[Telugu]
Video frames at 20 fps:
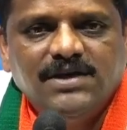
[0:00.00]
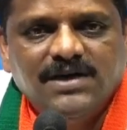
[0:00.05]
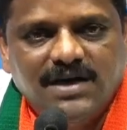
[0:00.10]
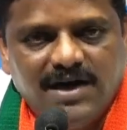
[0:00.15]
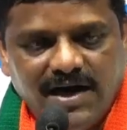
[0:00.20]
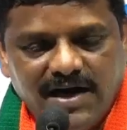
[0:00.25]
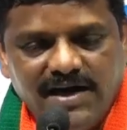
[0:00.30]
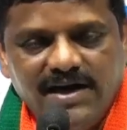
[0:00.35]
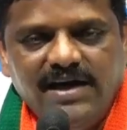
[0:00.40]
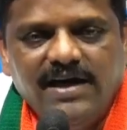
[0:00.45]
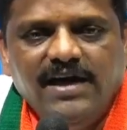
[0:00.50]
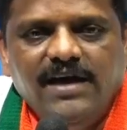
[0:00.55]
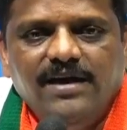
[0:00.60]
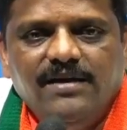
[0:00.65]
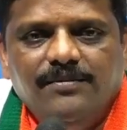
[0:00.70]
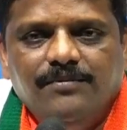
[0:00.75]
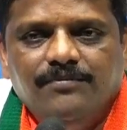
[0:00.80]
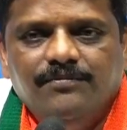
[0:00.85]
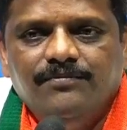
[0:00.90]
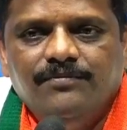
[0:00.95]
కడిగి
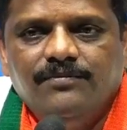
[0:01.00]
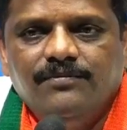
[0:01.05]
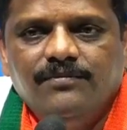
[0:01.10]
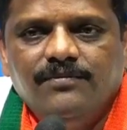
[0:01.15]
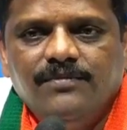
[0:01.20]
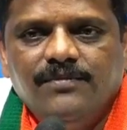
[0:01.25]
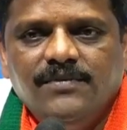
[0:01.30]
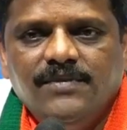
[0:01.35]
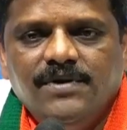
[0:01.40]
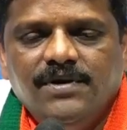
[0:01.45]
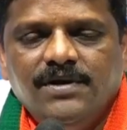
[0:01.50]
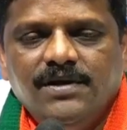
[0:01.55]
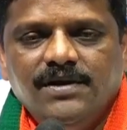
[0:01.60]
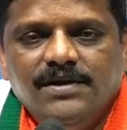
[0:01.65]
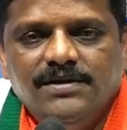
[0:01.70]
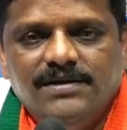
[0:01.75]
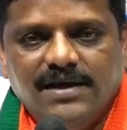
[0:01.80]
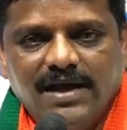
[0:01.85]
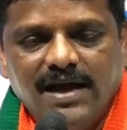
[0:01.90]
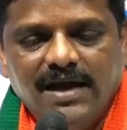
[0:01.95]

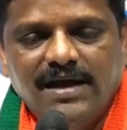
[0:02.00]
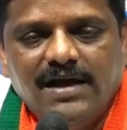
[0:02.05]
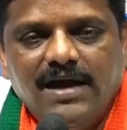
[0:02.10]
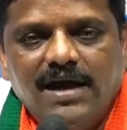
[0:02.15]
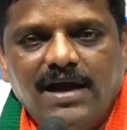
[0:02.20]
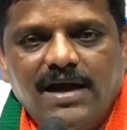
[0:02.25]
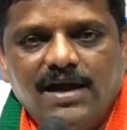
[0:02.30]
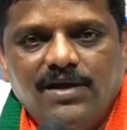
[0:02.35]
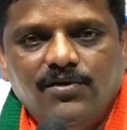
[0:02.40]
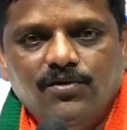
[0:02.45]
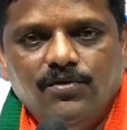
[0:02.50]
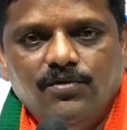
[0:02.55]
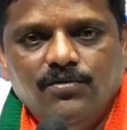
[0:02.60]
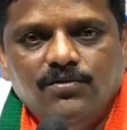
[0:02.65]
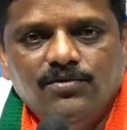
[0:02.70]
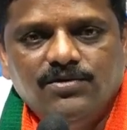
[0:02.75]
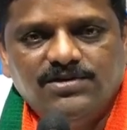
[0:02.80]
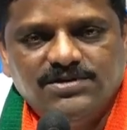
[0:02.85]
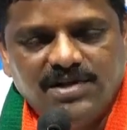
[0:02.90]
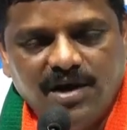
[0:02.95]
తెలంగాణను
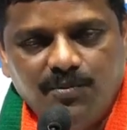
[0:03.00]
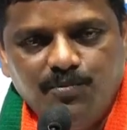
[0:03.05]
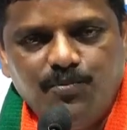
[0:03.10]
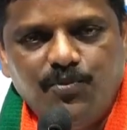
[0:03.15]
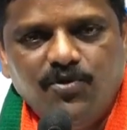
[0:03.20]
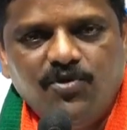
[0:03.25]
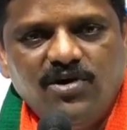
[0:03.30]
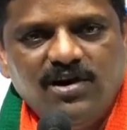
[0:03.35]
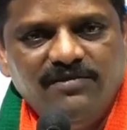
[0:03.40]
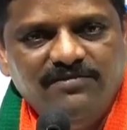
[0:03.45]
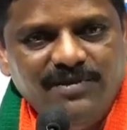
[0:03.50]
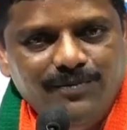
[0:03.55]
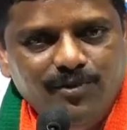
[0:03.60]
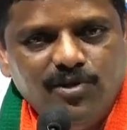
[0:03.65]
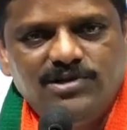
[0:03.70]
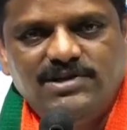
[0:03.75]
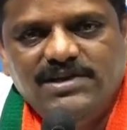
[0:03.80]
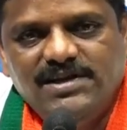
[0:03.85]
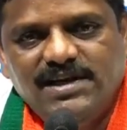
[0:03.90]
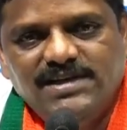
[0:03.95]
సంపూర్ణ
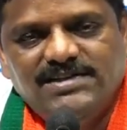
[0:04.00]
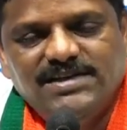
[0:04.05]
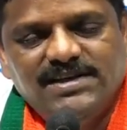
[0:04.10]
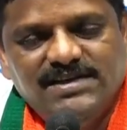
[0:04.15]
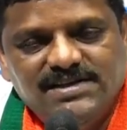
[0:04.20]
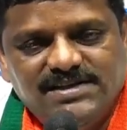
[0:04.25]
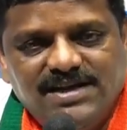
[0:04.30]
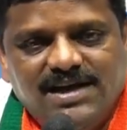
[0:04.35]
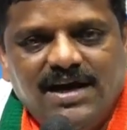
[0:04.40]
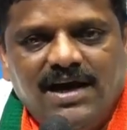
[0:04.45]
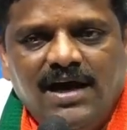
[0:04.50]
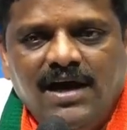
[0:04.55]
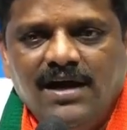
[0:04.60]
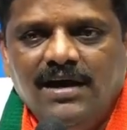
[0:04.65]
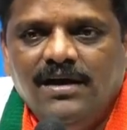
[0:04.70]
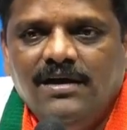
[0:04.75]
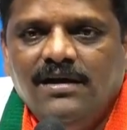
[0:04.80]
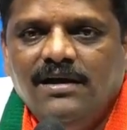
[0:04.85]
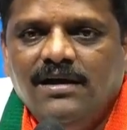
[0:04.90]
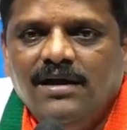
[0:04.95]
విముక్తి చేసే దిశగా
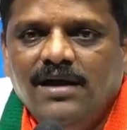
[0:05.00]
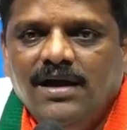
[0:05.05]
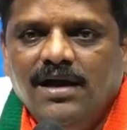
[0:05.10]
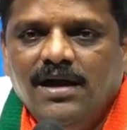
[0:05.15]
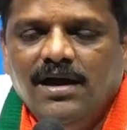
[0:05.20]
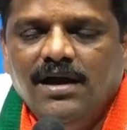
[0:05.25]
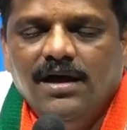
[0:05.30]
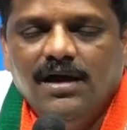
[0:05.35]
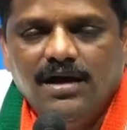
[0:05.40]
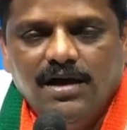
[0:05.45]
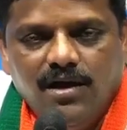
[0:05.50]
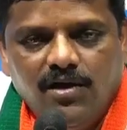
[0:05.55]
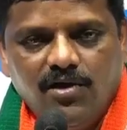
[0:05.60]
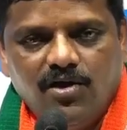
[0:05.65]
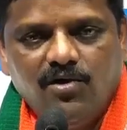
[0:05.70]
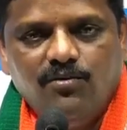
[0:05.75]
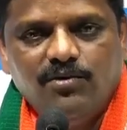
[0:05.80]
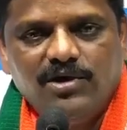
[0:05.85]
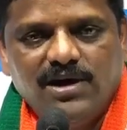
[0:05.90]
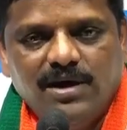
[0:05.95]

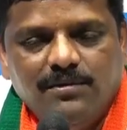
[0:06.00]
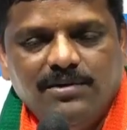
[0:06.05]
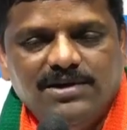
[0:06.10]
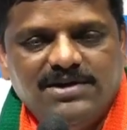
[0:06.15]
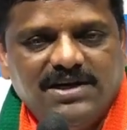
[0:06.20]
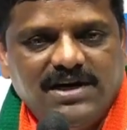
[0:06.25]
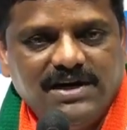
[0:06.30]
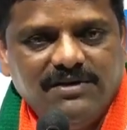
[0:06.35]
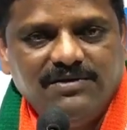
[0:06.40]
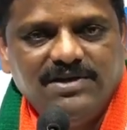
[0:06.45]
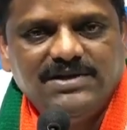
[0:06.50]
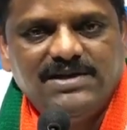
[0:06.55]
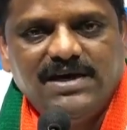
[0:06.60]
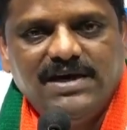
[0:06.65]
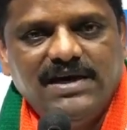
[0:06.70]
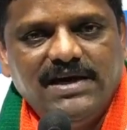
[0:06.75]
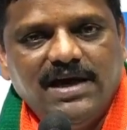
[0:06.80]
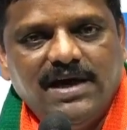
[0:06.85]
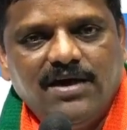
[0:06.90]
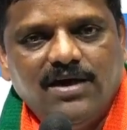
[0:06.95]
గౌరవ ముఖ్యమంత్రి రేవంత్
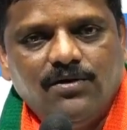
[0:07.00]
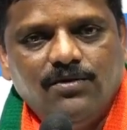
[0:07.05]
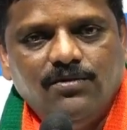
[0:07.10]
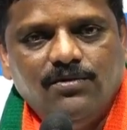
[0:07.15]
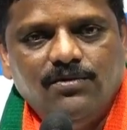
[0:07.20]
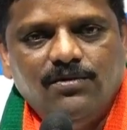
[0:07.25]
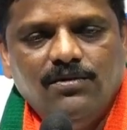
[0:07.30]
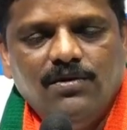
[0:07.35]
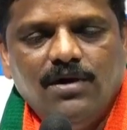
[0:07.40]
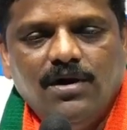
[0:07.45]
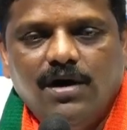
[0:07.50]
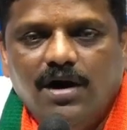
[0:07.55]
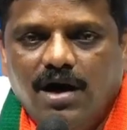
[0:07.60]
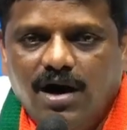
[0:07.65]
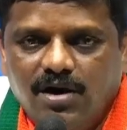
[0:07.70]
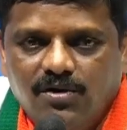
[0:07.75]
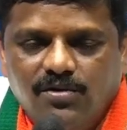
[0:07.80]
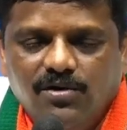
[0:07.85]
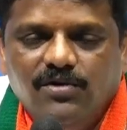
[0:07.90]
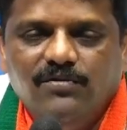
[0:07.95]
రెడ్డి గారు
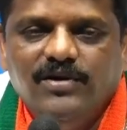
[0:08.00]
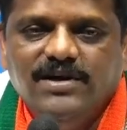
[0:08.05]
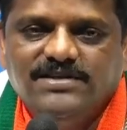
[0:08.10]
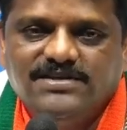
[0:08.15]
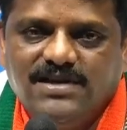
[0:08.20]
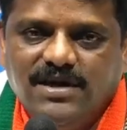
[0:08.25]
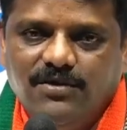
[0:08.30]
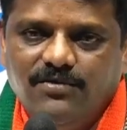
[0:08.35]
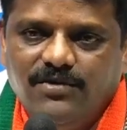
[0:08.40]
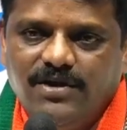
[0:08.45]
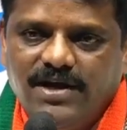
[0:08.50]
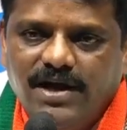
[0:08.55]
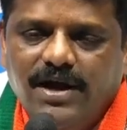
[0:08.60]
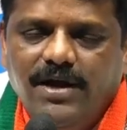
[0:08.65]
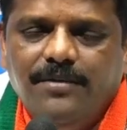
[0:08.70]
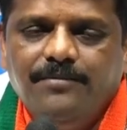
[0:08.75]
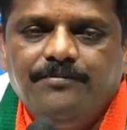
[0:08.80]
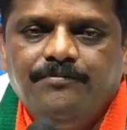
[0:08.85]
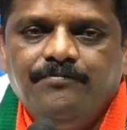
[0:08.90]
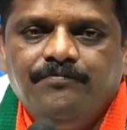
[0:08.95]
అడుగులు వేస్తా ఉంటే
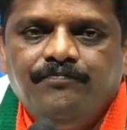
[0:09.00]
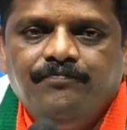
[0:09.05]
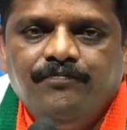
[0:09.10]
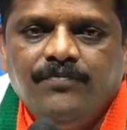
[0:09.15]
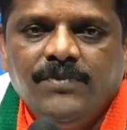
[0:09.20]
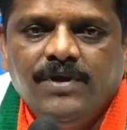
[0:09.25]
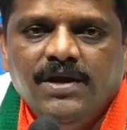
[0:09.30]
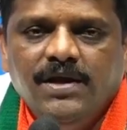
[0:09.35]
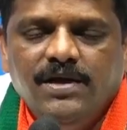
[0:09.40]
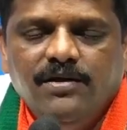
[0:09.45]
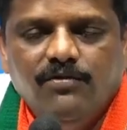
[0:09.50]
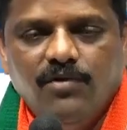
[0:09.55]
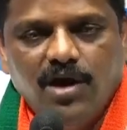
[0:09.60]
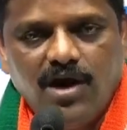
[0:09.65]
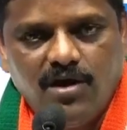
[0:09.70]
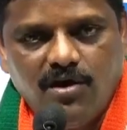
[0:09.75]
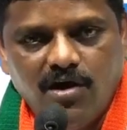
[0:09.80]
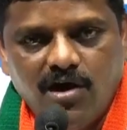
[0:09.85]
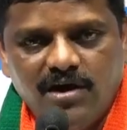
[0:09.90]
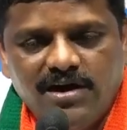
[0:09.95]
ఇవాళ
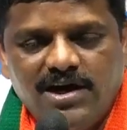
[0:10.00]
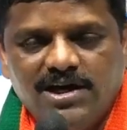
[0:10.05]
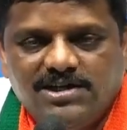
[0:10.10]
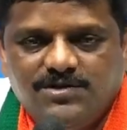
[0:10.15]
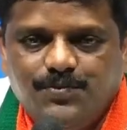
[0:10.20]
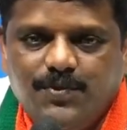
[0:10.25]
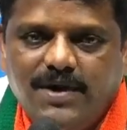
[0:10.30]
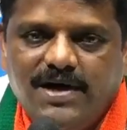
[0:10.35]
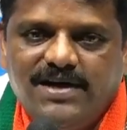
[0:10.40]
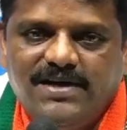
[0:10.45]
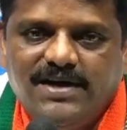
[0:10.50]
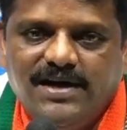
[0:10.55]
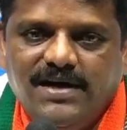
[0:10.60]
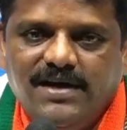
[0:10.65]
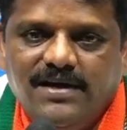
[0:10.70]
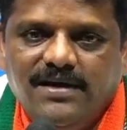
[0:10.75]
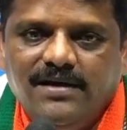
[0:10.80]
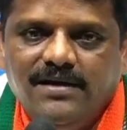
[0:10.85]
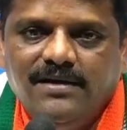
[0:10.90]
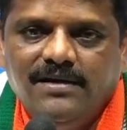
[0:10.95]
కాంగ్రెస్ పార్టీ
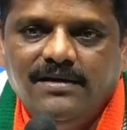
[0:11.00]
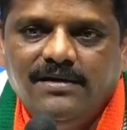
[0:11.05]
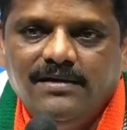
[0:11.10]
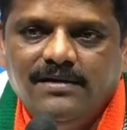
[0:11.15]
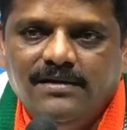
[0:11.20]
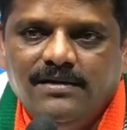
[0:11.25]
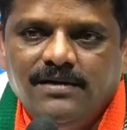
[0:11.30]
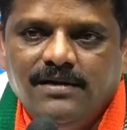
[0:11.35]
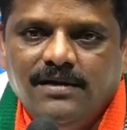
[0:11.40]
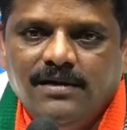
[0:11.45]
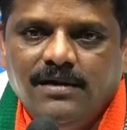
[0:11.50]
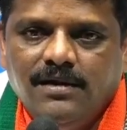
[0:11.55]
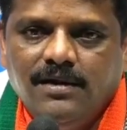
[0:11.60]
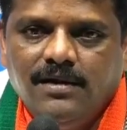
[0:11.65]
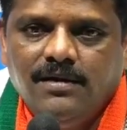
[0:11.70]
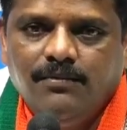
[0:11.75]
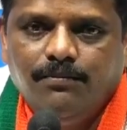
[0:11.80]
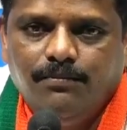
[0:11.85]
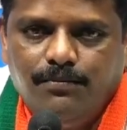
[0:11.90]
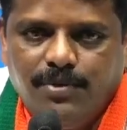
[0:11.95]

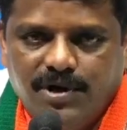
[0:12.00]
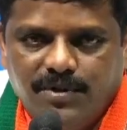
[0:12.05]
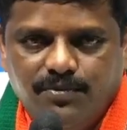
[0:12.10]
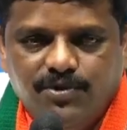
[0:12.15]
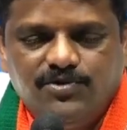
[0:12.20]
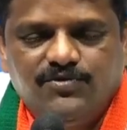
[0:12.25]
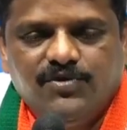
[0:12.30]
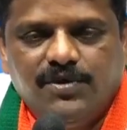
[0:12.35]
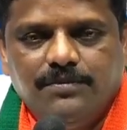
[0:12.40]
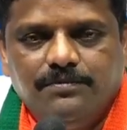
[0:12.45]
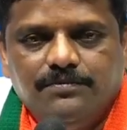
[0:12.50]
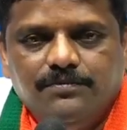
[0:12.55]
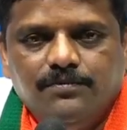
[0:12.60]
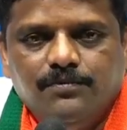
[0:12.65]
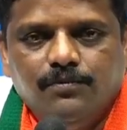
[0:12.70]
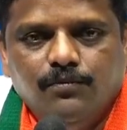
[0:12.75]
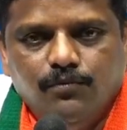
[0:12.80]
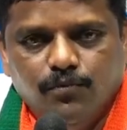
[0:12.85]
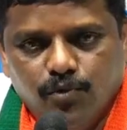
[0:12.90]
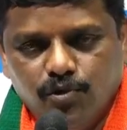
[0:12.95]
ప్రభుత్వం
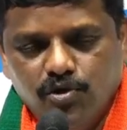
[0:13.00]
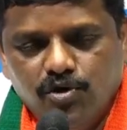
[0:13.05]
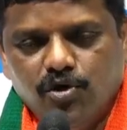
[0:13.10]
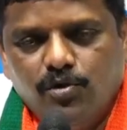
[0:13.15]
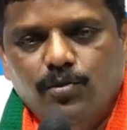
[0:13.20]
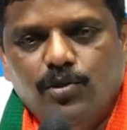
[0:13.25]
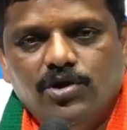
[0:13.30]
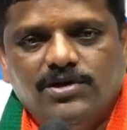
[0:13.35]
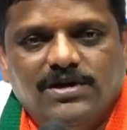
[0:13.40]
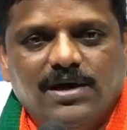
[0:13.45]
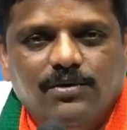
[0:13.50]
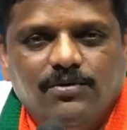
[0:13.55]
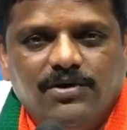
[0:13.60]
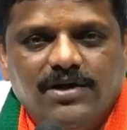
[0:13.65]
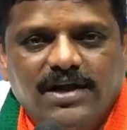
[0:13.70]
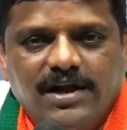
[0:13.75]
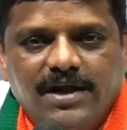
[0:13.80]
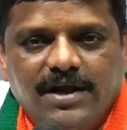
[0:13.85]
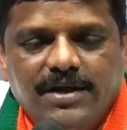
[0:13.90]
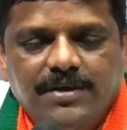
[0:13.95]
ముందుకు పోతా
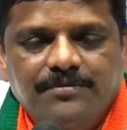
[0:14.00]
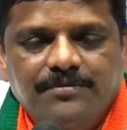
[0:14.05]
ఉంటే